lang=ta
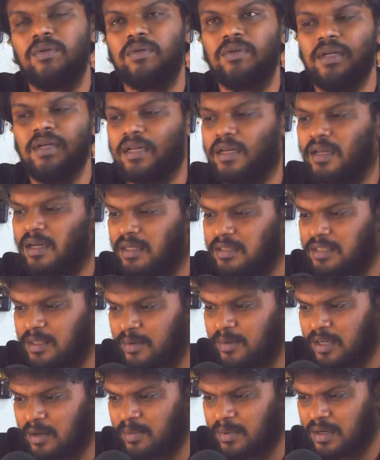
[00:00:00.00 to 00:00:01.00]
எனக்கு என்ன
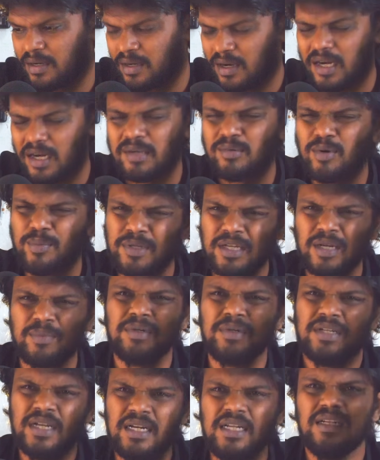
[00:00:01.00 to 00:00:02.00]
ஆச்சரியமாக இருக்க போனால் நாடகம்
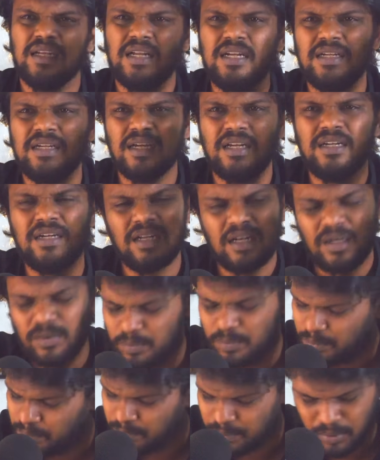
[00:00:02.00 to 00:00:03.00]
அப்படிங்கிறப்ப டெய்லி டெய்லி டெய்லி டெய்லி
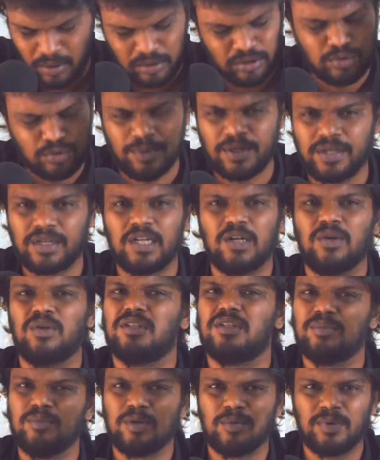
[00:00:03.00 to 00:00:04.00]
ப்ராசஸ் பண்ணிட்டு
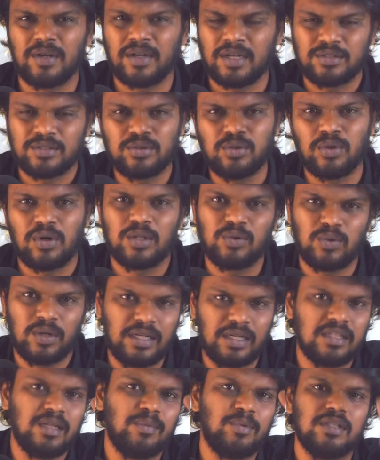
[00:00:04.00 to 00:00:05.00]
இருக்கணும் ரொம்ப ரொம்ப கஷ்டம்
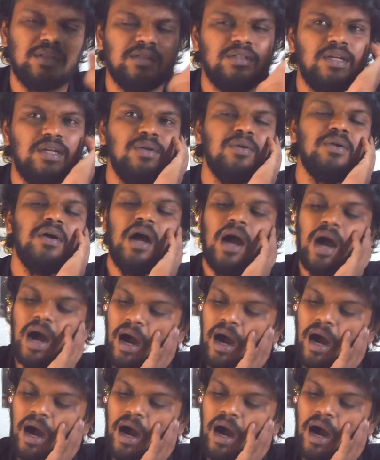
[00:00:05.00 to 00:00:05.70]
அதுக்குள்ள இருந்தால் மட்டும் தான் தெரியும்